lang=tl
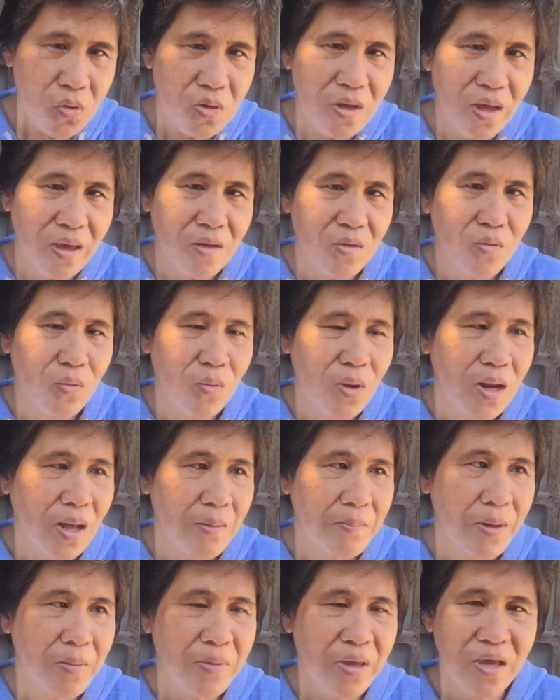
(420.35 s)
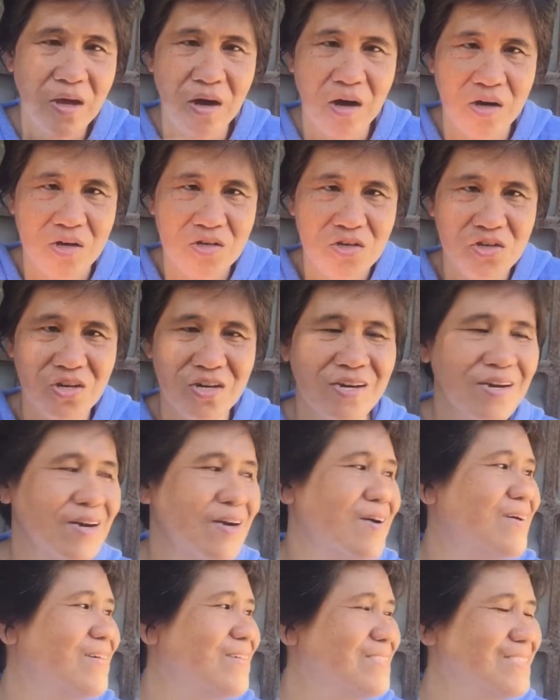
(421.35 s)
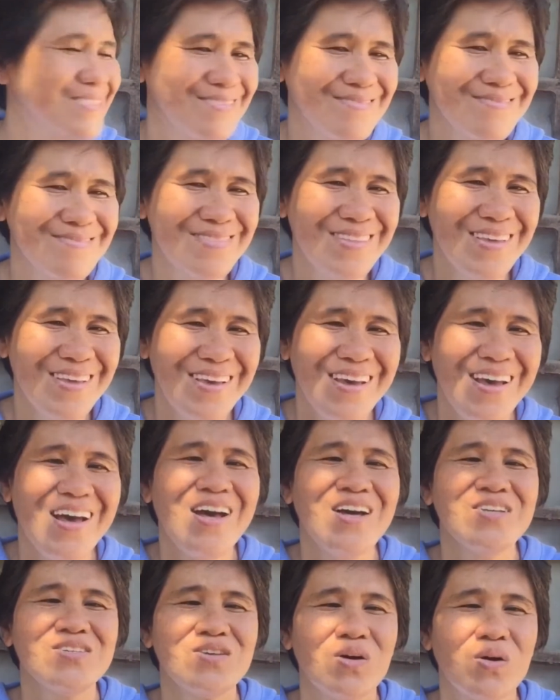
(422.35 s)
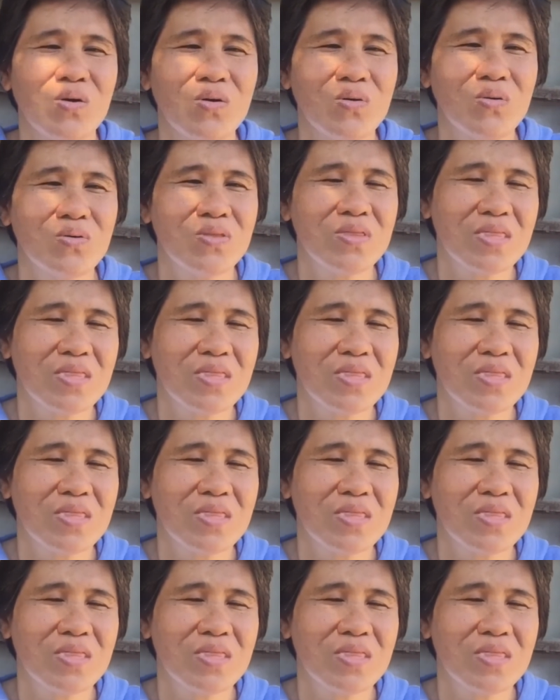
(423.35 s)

kay kung wala pa, my gosh. So,